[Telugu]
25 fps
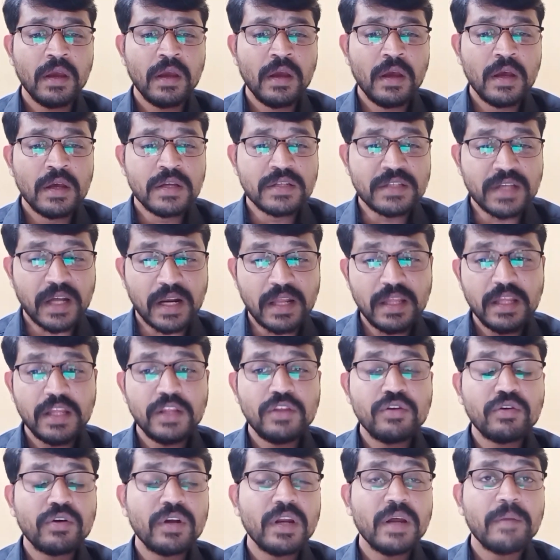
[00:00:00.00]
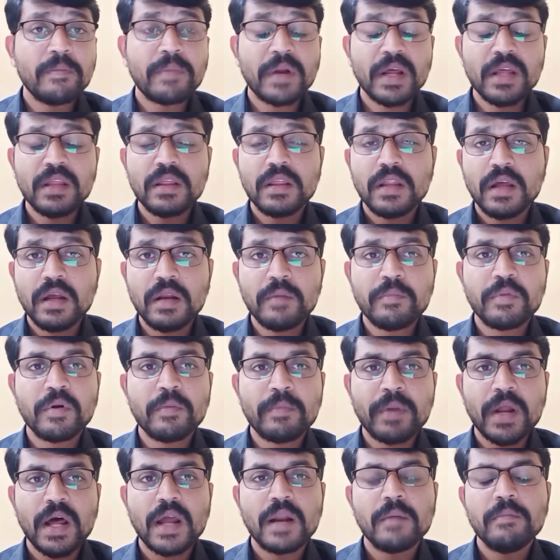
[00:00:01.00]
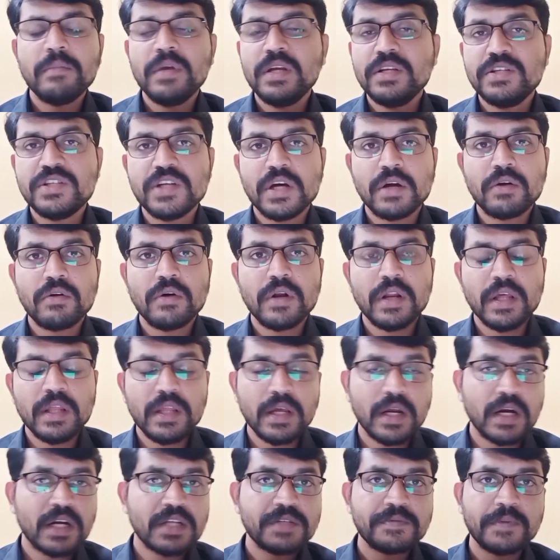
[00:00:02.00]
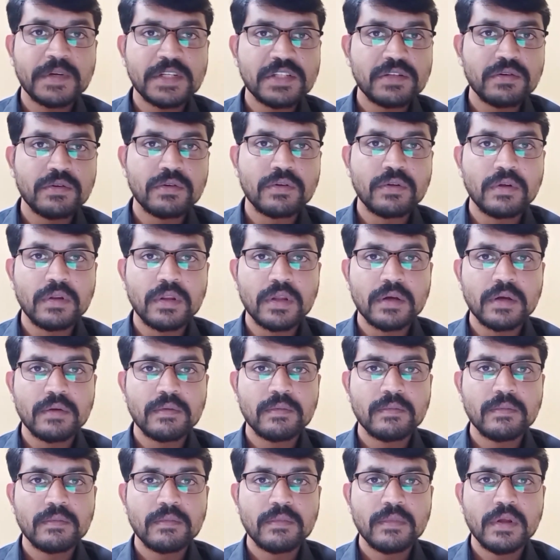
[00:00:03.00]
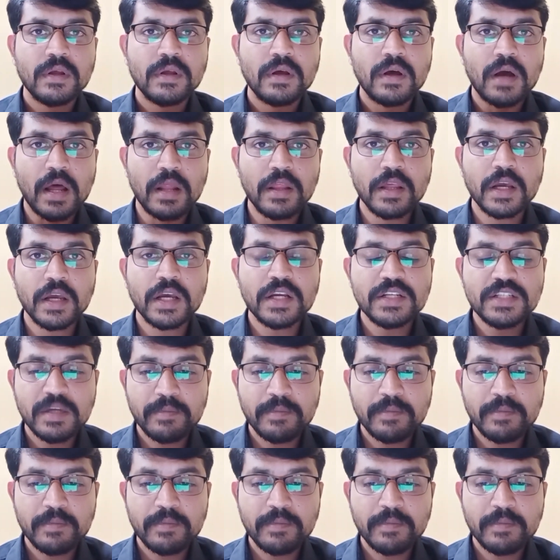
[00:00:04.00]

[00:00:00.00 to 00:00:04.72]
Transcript: సరిదిద్దుకునే ప్రయత్నాలు ఇప్పుడు ప్రారంభించారు అనేది ఇక్కడ స్పష్టమవుతుంది అందుకని చెప్పే